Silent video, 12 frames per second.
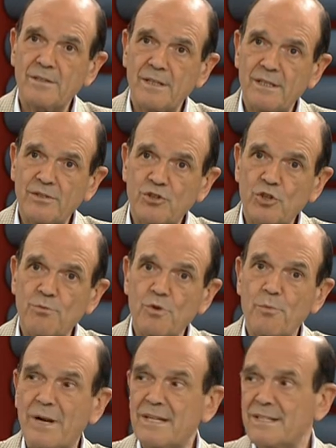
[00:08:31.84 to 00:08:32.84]

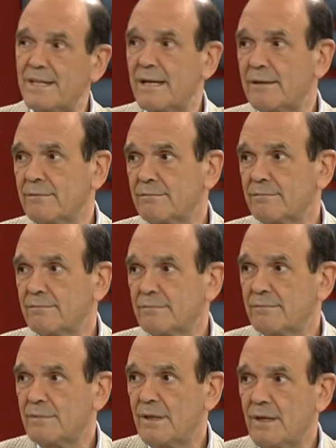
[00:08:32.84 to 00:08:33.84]
insomnio por ansiedad,
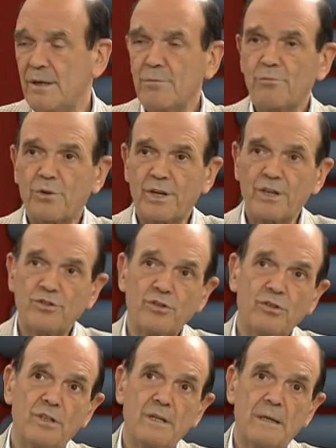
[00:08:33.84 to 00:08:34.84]
porque eso